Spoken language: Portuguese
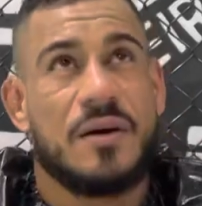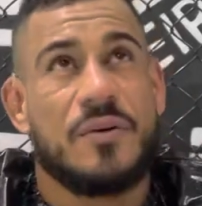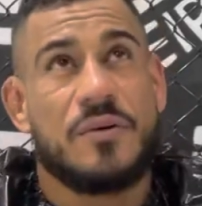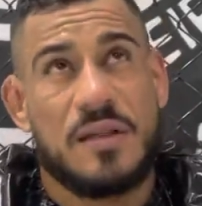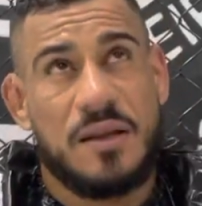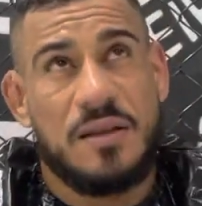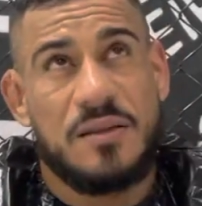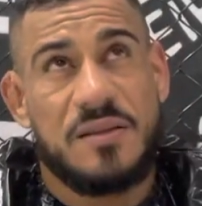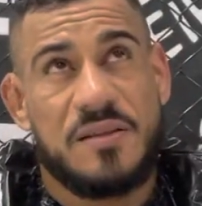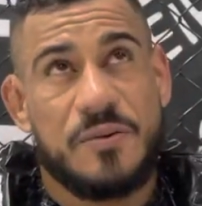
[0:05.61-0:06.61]
O treino
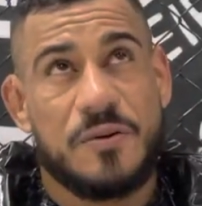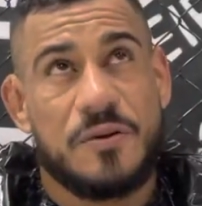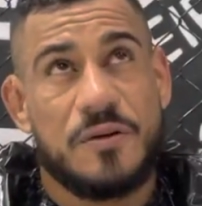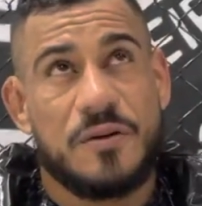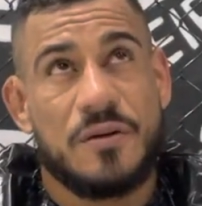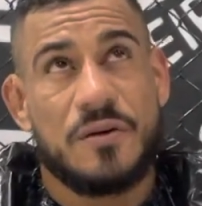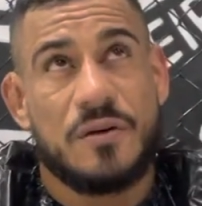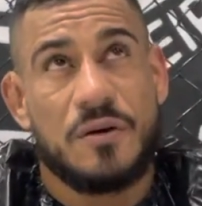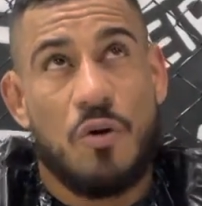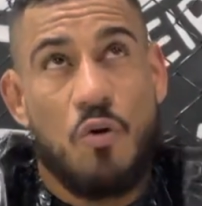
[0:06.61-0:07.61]
iniciou
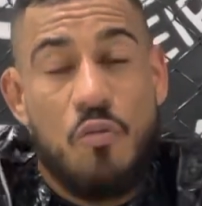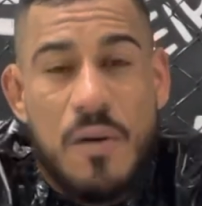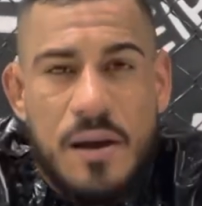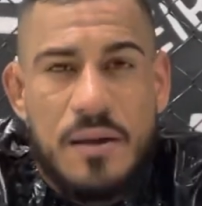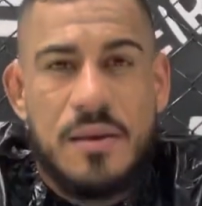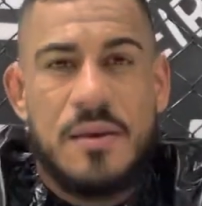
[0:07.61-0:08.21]
1